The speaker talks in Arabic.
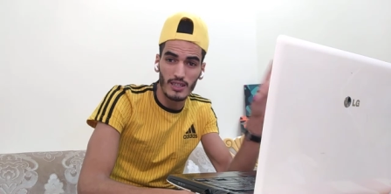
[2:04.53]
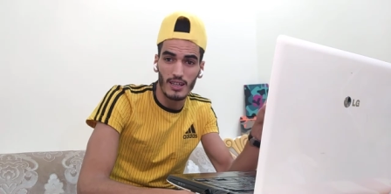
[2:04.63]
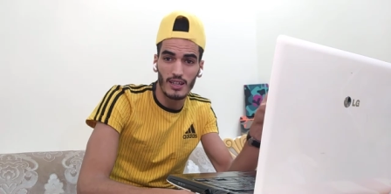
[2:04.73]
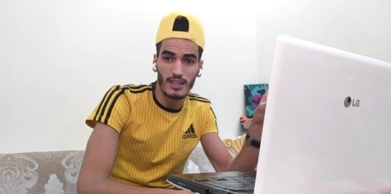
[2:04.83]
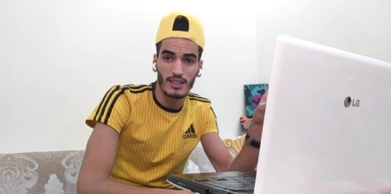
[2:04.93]

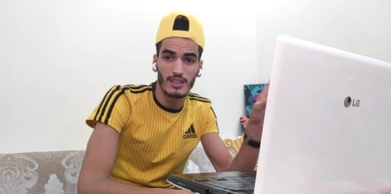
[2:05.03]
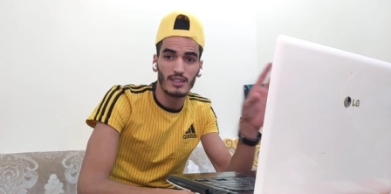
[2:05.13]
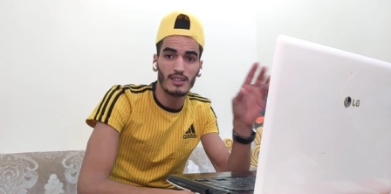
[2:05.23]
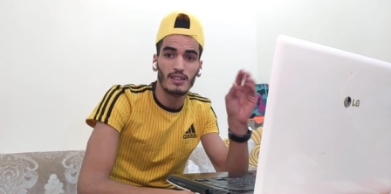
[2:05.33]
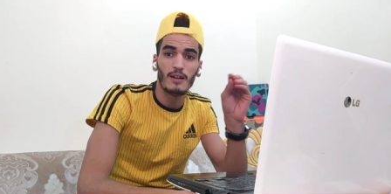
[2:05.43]
ديالك
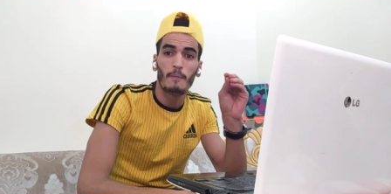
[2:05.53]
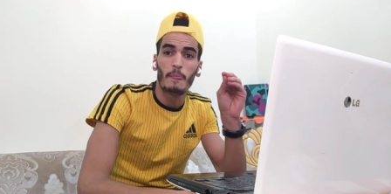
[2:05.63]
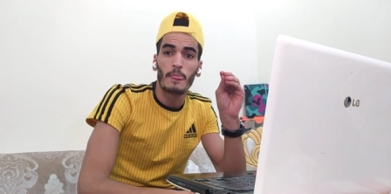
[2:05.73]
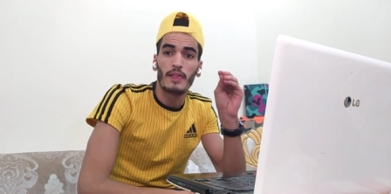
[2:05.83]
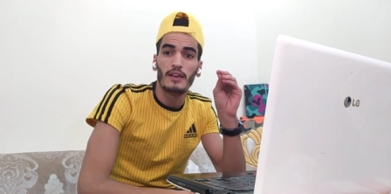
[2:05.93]

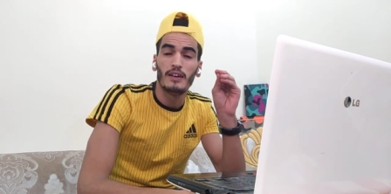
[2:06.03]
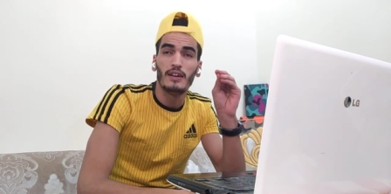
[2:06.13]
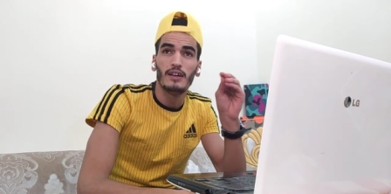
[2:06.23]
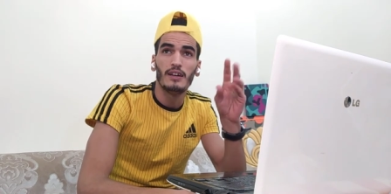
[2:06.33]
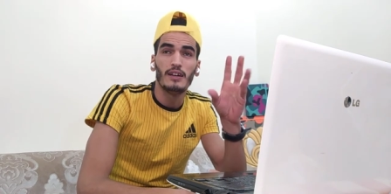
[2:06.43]

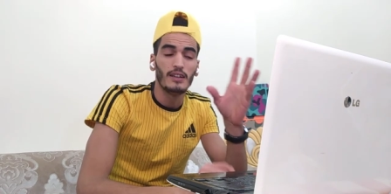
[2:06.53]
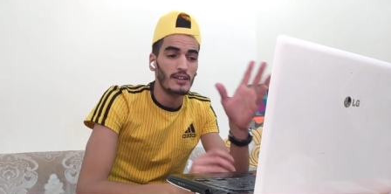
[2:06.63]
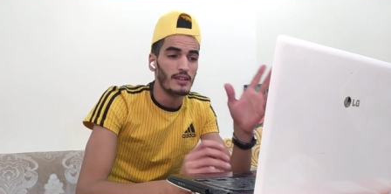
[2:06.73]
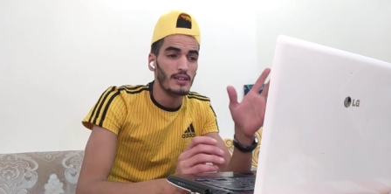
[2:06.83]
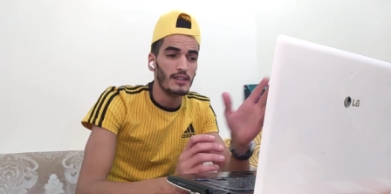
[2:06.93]

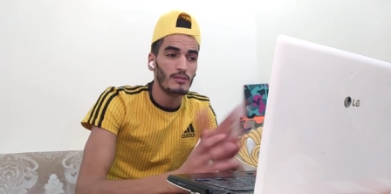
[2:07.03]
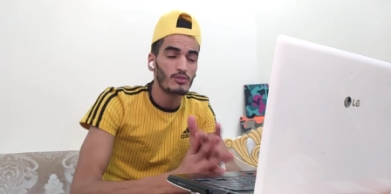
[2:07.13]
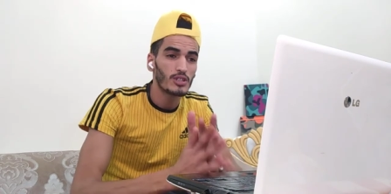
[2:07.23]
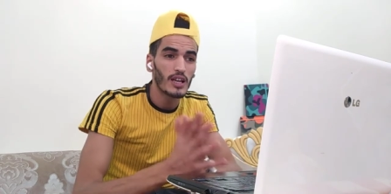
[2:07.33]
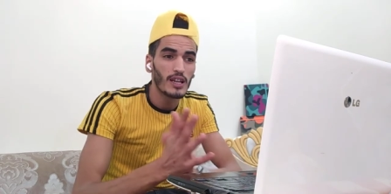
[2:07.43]
آه،
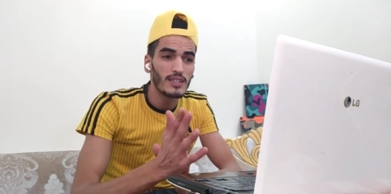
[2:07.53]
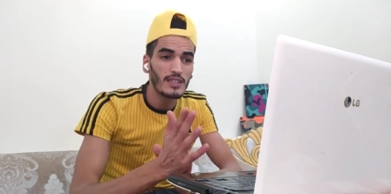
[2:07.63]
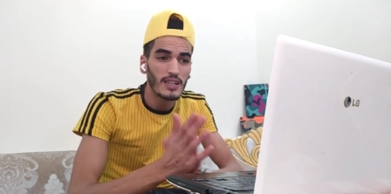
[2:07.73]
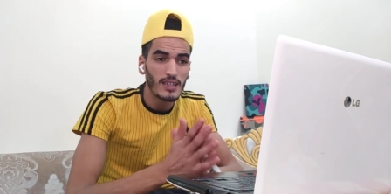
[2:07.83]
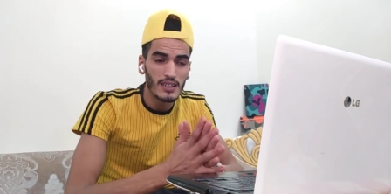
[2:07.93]
المشغل
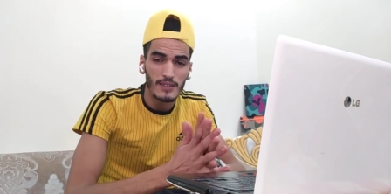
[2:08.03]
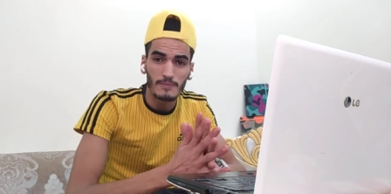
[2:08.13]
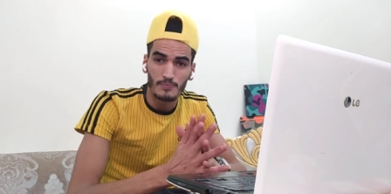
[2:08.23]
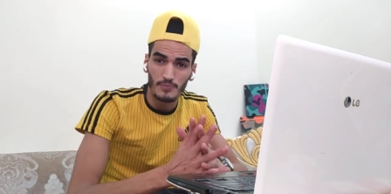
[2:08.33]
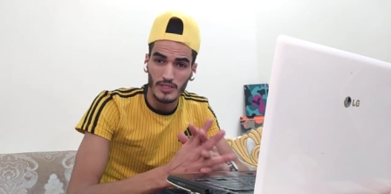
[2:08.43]
ديالك
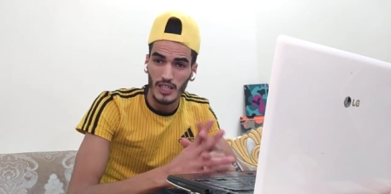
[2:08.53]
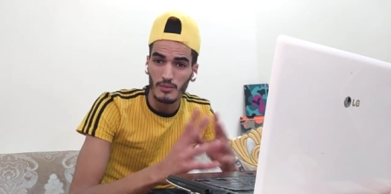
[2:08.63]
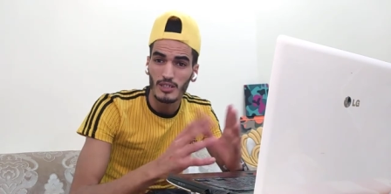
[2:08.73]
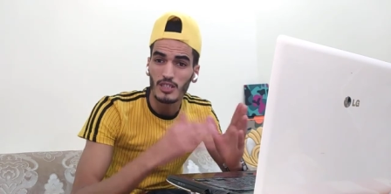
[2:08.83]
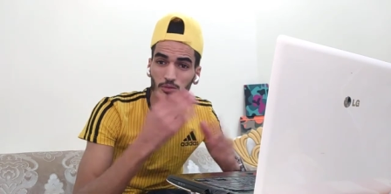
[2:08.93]
يعني
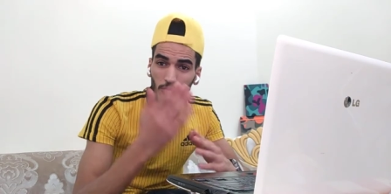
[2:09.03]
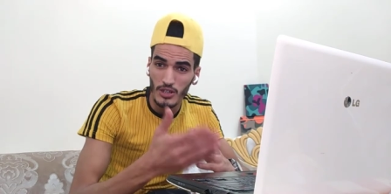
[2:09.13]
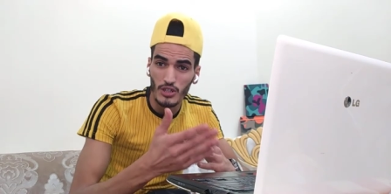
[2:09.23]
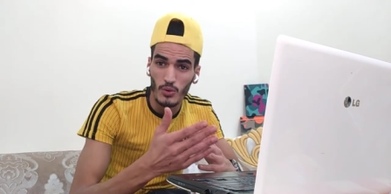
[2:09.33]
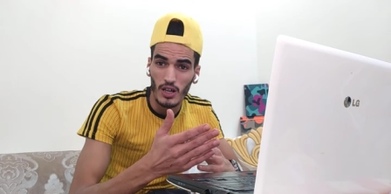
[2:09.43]
ما تخدمش مع
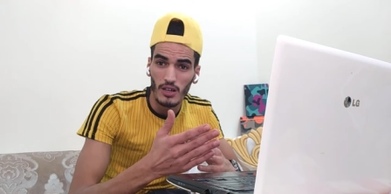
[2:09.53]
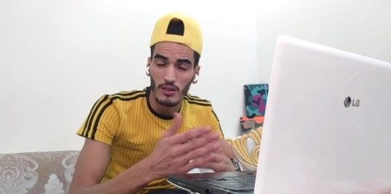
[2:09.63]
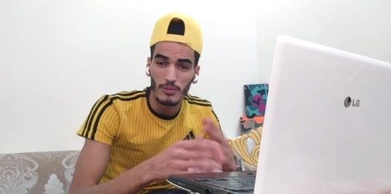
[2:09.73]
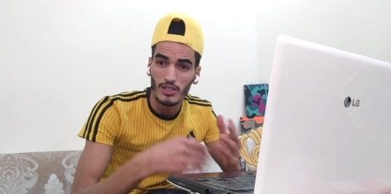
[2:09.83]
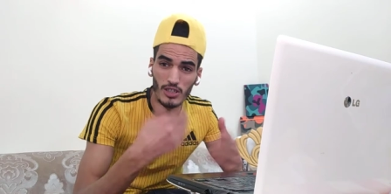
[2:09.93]
شي
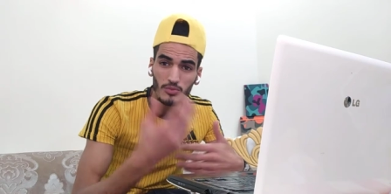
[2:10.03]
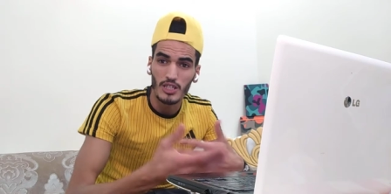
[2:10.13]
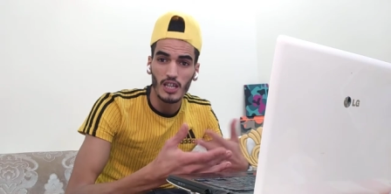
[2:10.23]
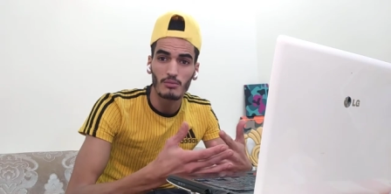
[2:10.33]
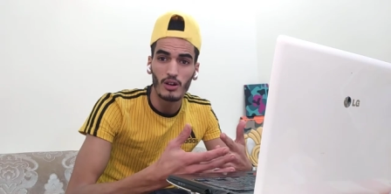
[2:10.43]
واحد ما تخدمش
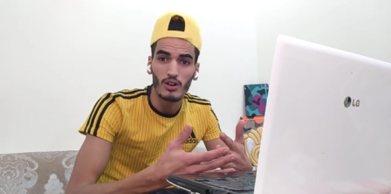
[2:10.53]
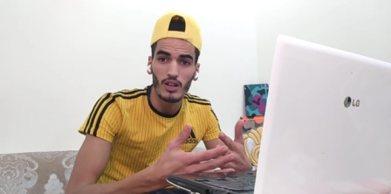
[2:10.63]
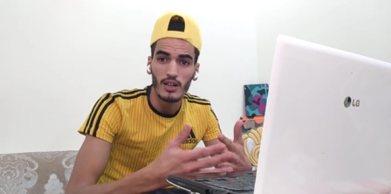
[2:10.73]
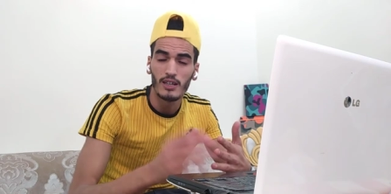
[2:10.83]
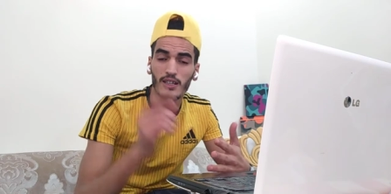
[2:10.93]
شي خدمه
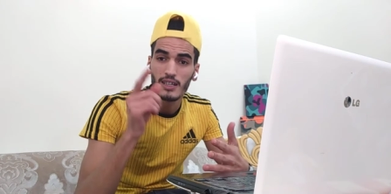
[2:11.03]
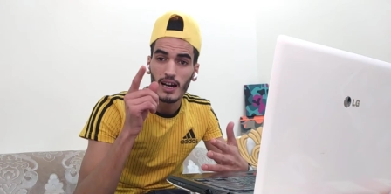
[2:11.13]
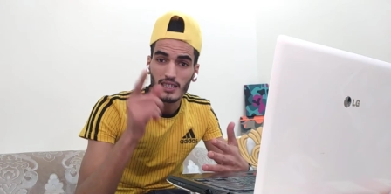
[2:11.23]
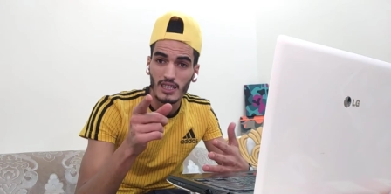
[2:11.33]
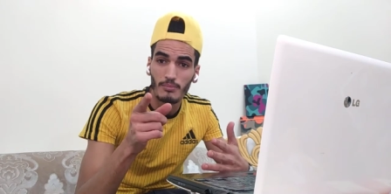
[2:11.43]
اخرى
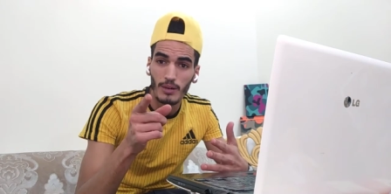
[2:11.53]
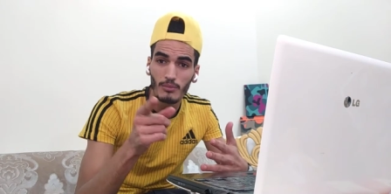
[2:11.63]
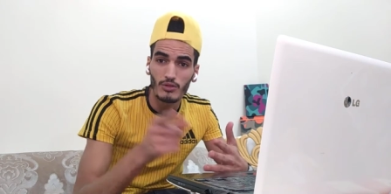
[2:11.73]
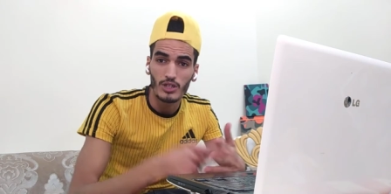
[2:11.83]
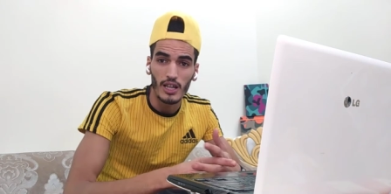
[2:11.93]
غتخدم مع
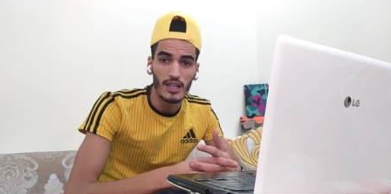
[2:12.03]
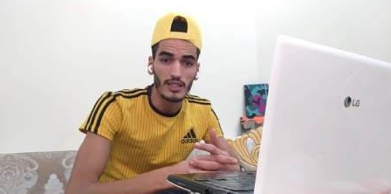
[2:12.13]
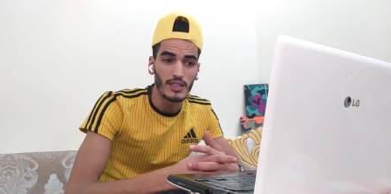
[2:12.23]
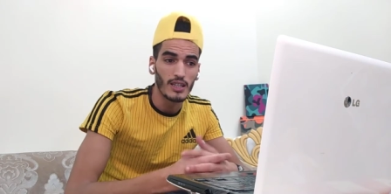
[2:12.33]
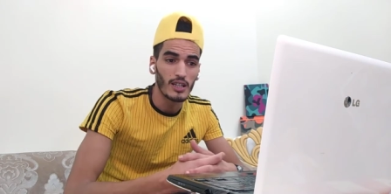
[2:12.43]
المشغل
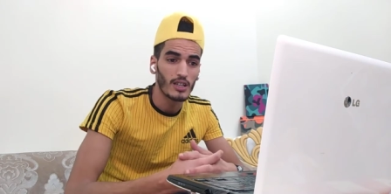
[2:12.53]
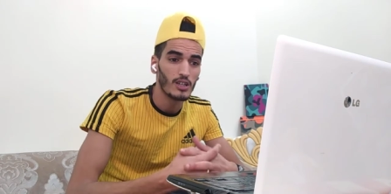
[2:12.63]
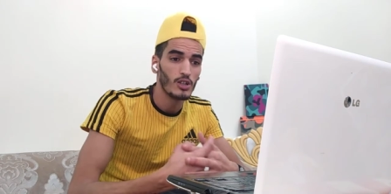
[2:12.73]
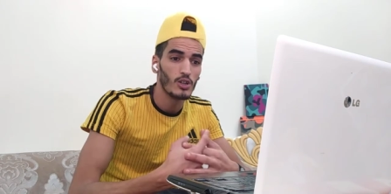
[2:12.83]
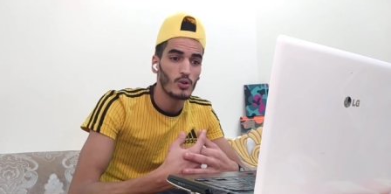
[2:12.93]
ديالك
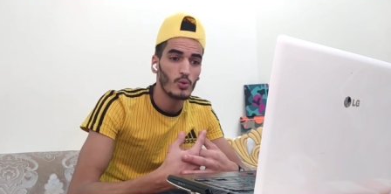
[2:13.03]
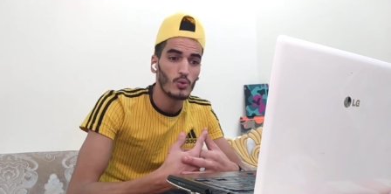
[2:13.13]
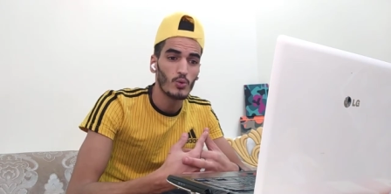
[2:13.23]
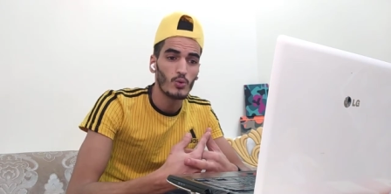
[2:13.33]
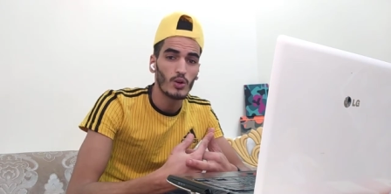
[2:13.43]

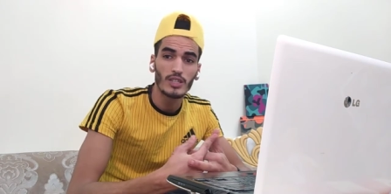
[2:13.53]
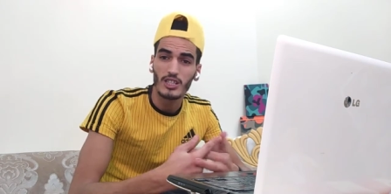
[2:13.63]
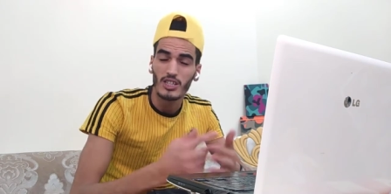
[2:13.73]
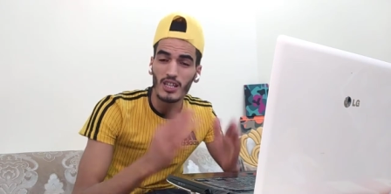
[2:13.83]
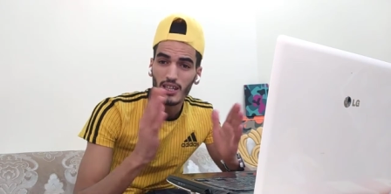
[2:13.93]
وهداك
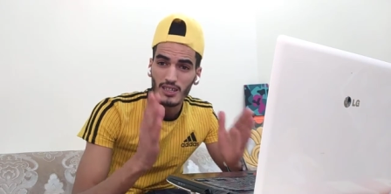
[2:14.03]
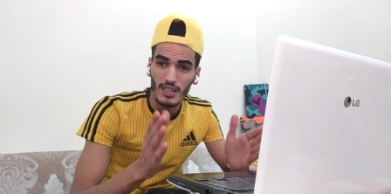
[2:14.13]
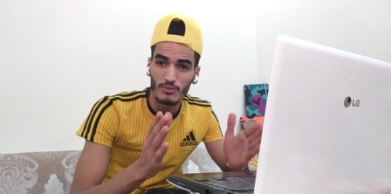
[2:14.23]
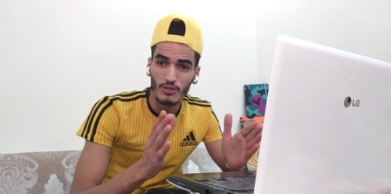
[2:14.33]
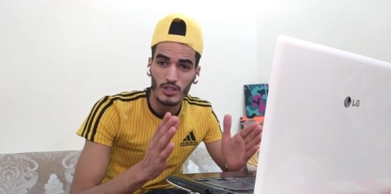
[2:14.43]
الشيء اللي
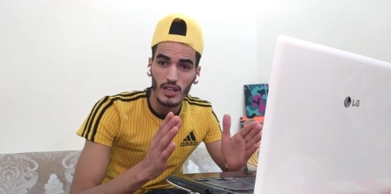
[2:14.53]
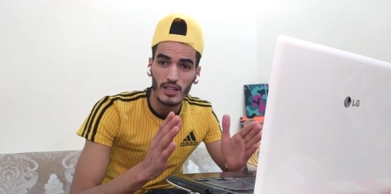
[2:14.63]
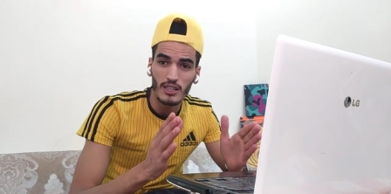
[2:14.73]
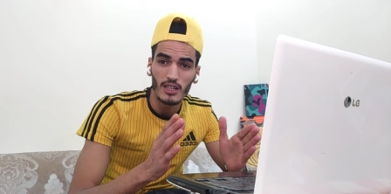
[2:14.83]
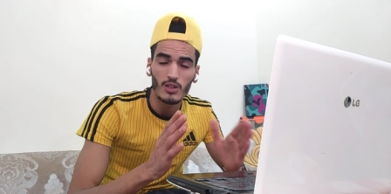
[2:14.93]
عطاك
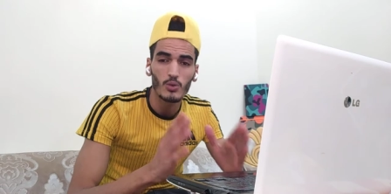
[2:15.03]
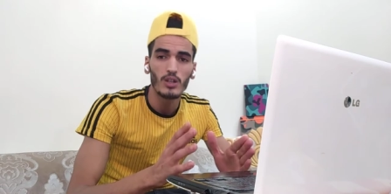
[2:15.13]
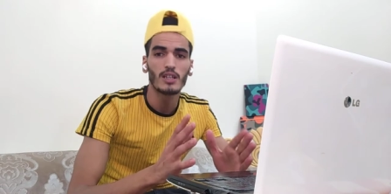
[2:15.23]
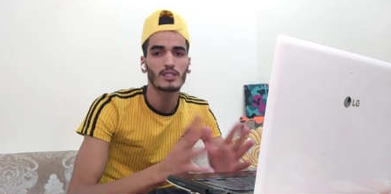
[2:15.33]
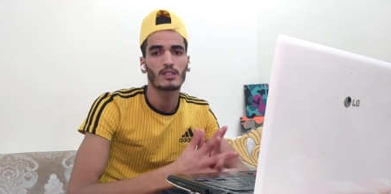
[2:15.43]
المشغل ديالك هو
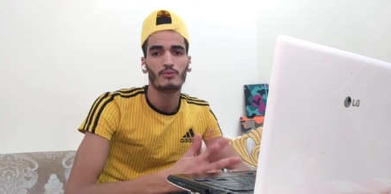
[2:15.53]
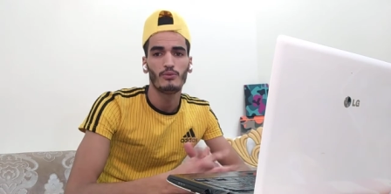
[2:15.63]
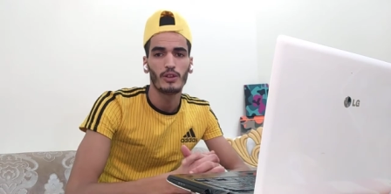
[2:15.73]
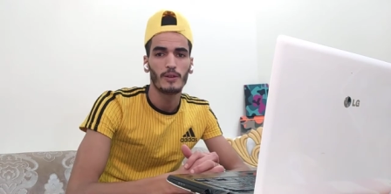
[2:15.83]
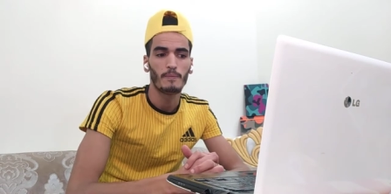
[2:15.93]
اللي غتخدم
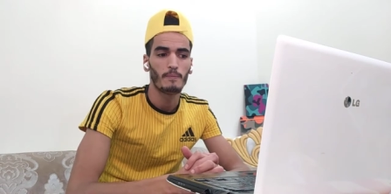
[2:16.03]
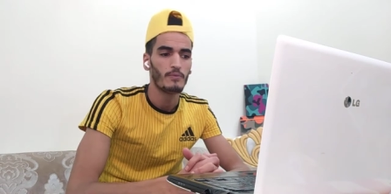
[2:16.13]
فيه